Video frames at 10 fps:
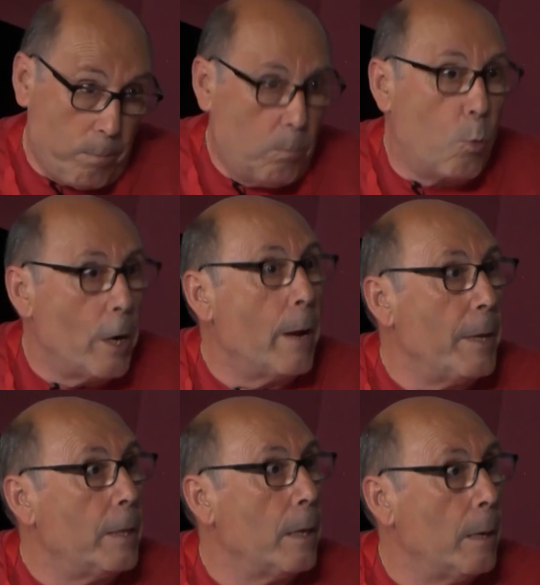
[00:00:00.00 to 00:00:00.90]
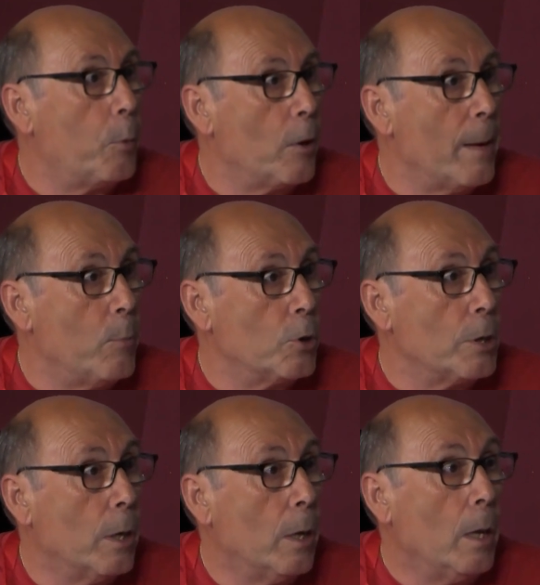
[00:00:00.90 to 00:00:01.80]
buenamente podamos,
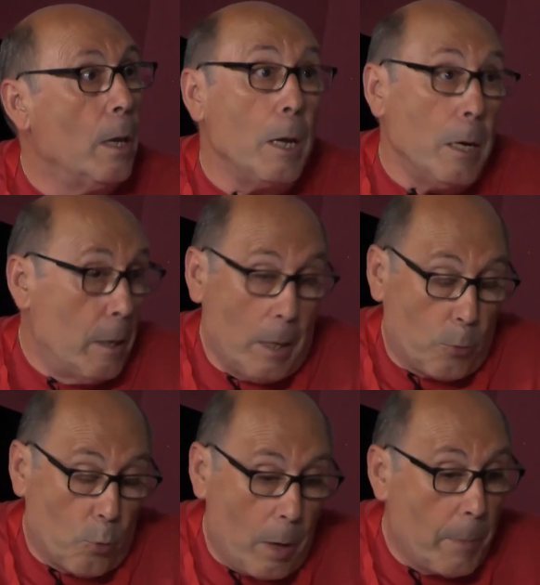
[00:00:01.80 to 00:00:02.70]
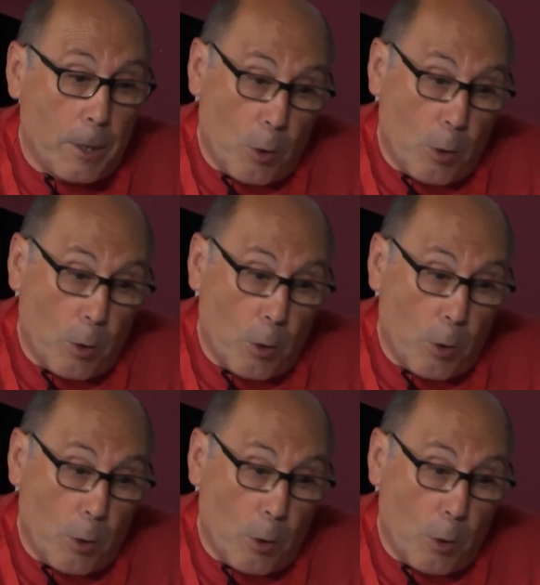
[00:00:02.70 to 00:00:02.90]
y naturalmente,